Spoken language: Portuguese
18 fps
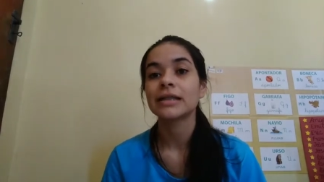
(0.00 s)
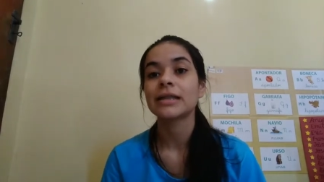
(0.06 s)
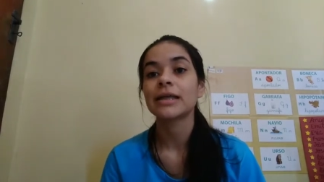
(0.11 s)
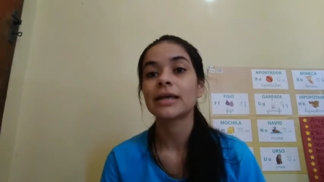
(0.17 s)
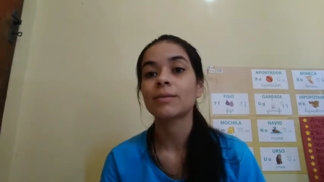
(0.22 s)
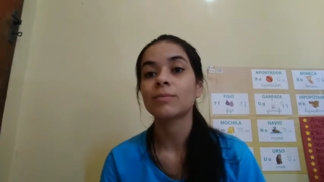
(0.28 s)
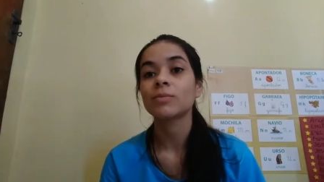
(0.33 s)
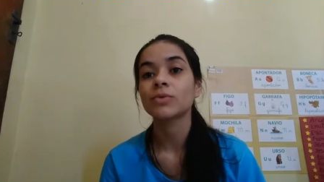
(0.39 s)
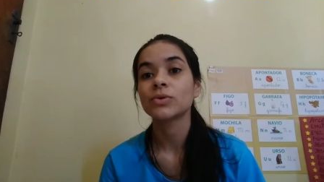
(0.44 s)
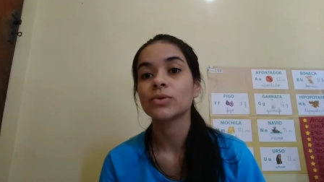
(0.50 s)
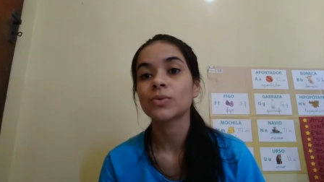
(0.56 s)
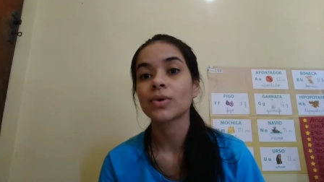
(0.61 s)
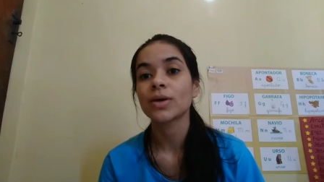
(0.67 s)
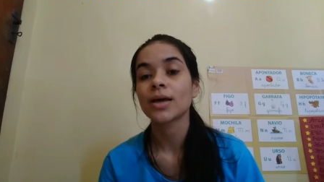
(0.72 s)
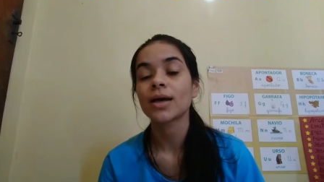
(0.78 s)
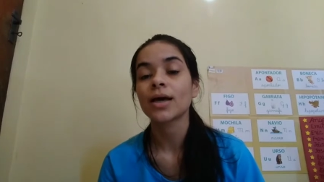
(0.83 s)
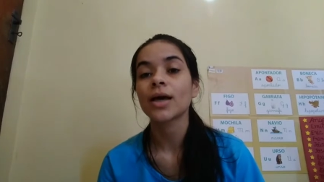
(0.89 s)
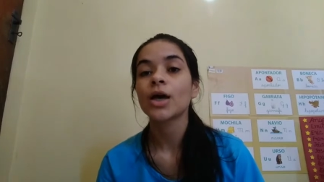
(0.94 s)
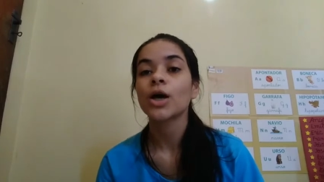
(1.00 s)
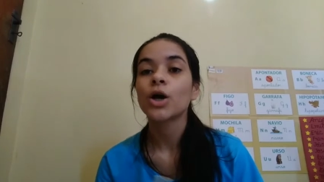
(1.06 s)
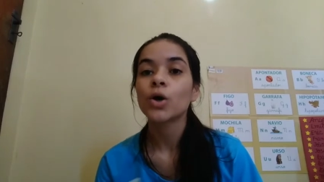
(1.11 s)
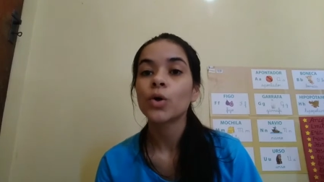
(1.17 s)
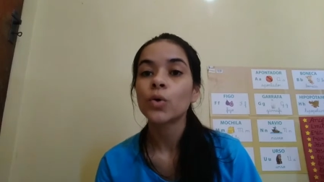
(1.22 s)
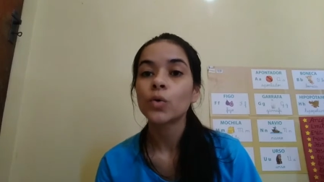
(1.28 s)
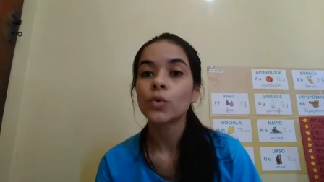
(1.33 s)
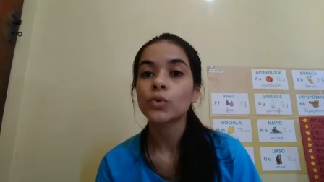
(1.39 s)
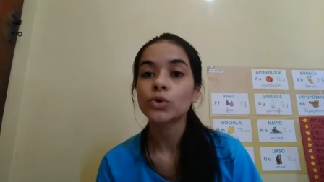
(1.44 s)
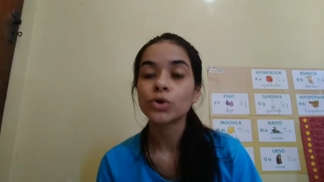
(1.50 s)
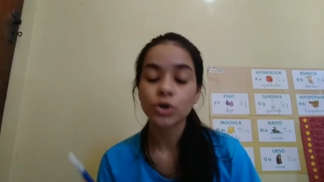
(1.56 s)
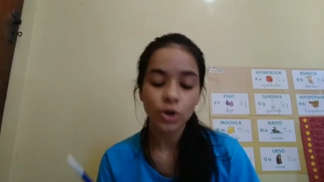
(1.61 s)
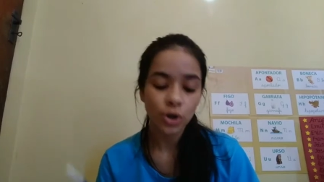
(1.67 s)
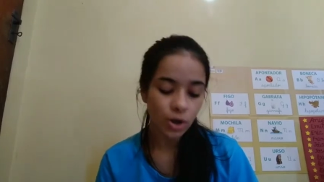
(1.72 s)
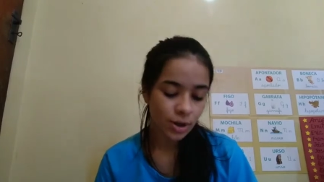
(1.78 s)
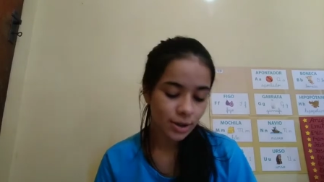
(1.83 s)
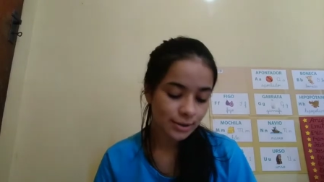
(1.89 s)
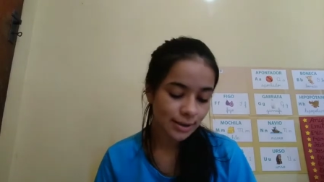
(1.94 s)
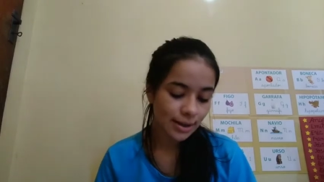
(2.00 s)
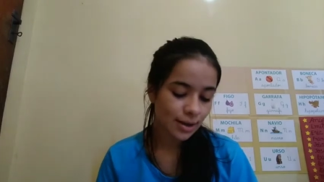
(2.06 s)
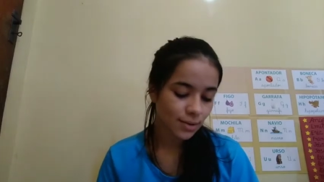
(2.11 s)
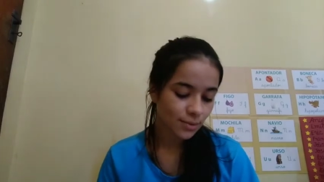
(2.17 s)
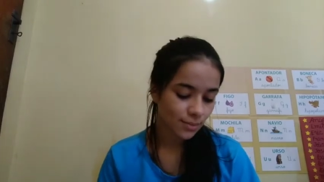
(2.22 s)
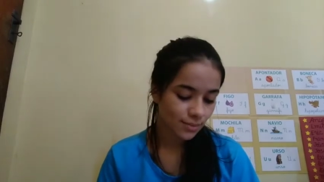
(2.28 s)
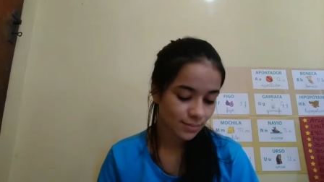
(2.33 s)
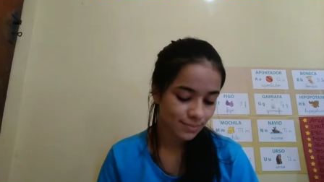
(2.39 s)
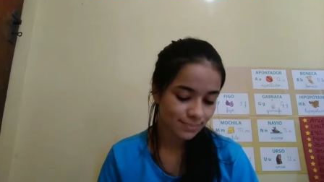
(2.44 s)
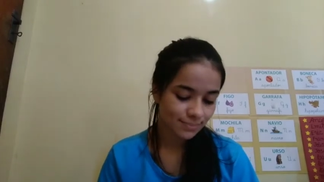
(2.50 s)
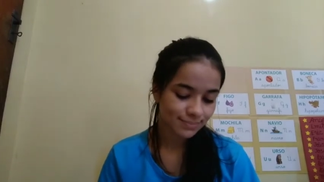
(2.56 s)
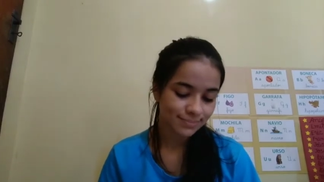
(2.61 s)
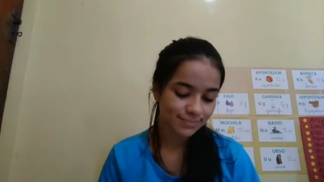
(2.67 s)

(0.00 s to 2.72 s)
Temos o quê? O jornal.